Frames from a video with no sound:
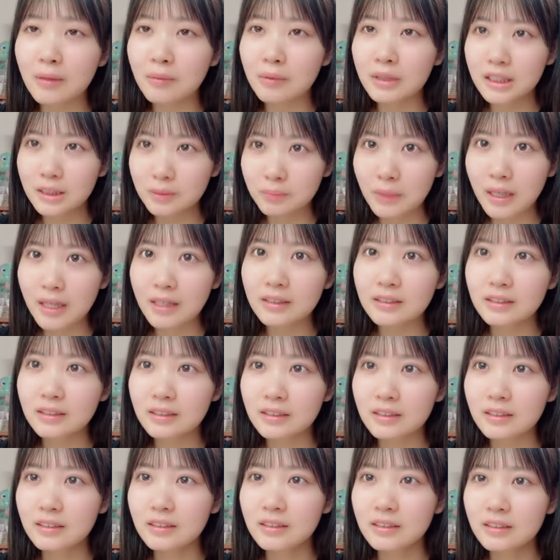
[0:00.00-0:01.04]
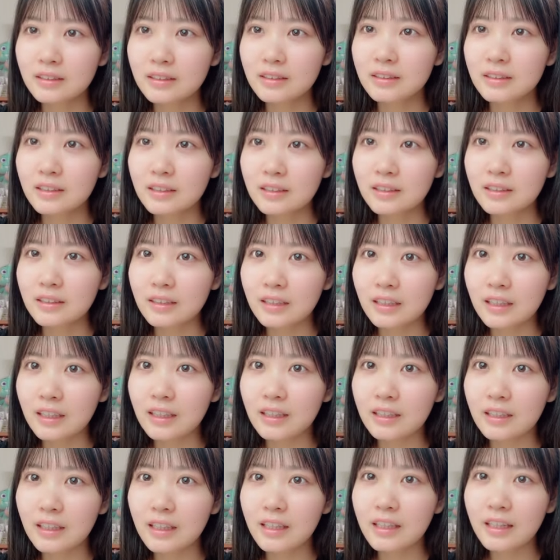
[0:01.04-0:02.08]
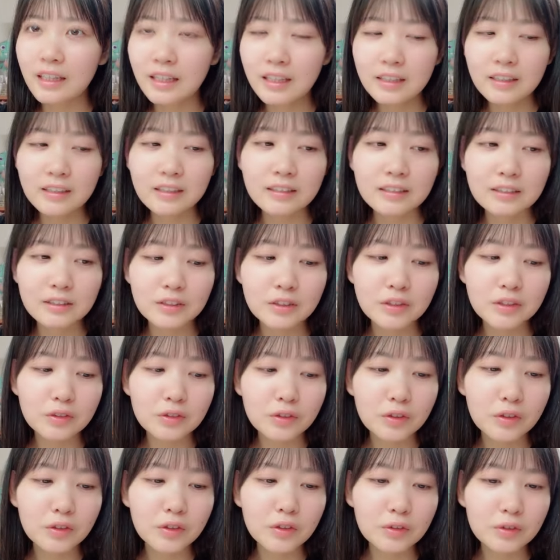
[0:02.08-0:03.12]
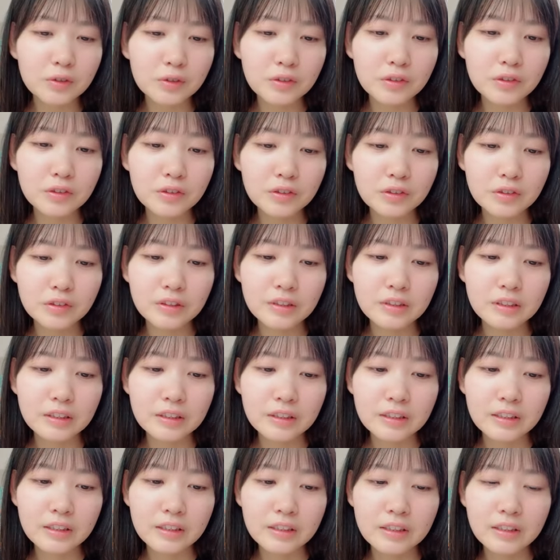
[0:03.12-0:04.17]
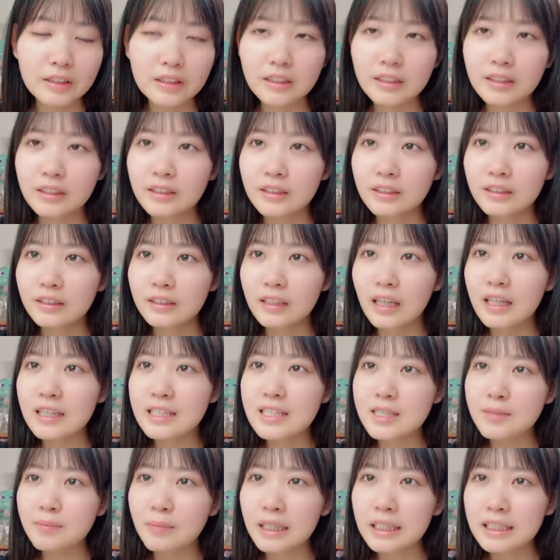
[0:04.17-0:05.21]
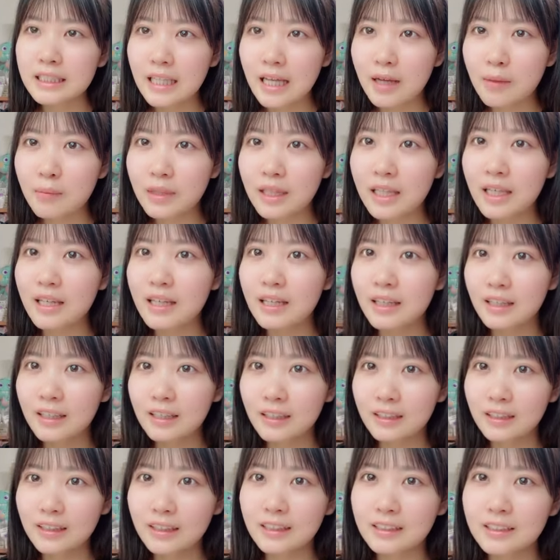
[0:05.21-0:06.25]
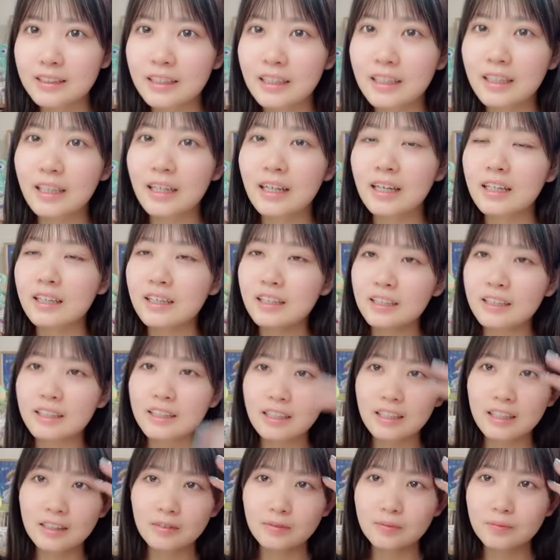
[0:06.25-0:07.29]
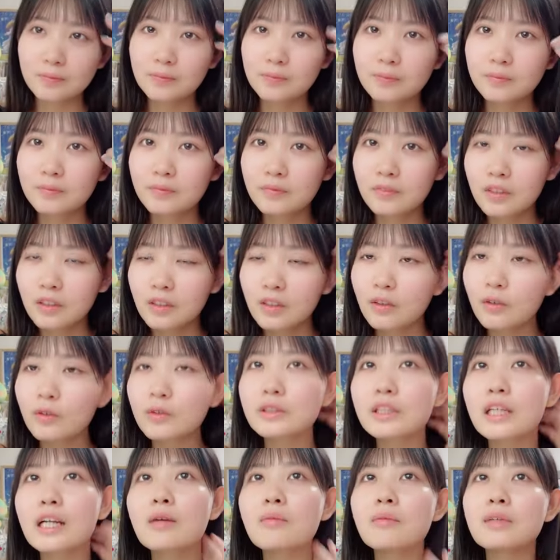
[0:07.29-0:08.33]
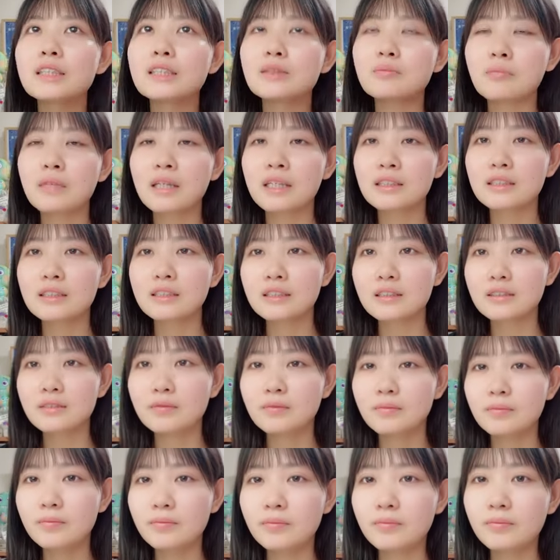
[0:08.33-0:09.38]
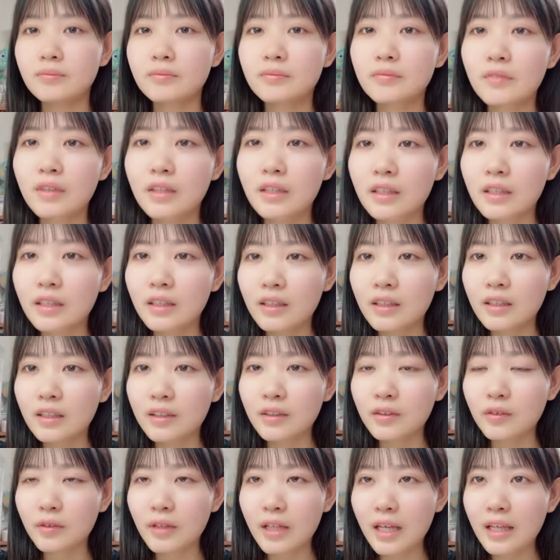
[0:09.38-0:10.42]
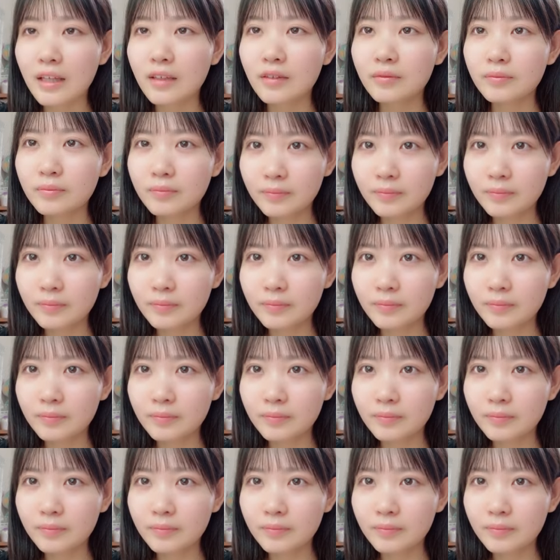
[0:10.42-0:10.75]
らばしますああれね15分経ちましたみたいなやつが流れてきたらおさらばしますので